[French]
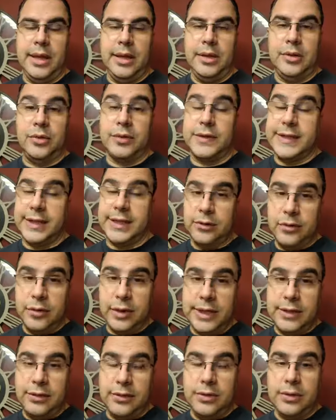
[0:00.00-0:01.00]
Donc cette
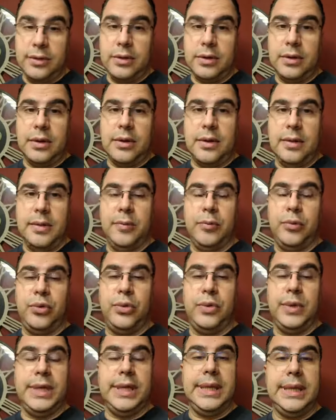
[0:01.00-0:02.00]
nourriture,
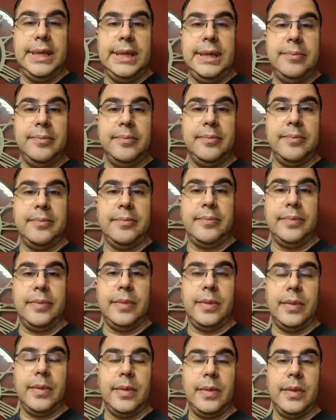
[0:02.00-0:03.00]
puis
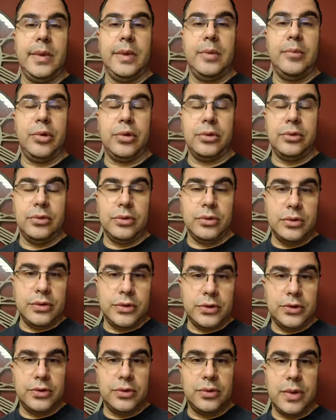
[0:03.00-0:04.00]
prenons le
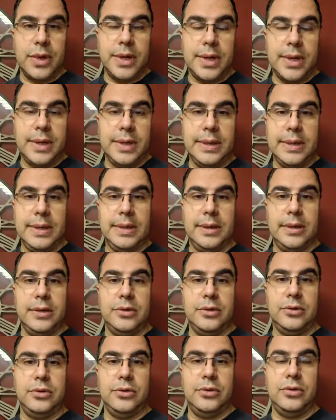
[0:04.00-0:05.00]
soin
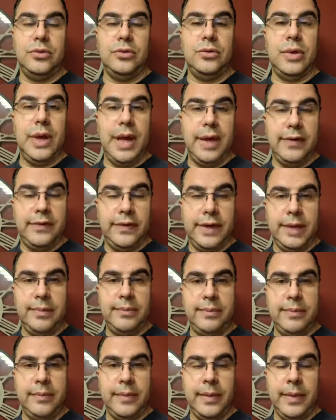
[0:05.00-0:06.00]
de nous
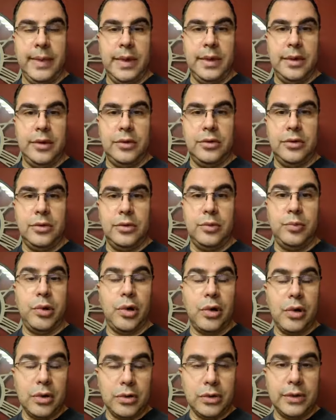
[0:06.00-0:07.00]
laver, de
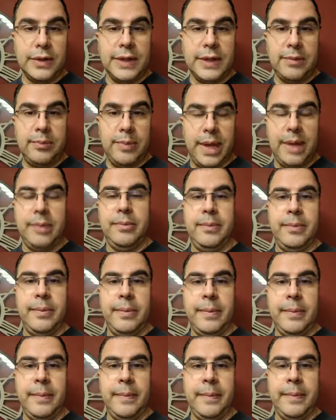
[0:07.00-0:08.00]
prendre des bains,
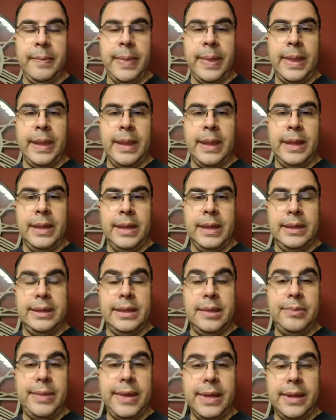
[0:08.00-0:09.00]

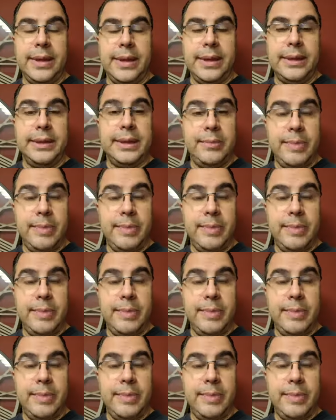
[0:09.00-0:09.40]
des, des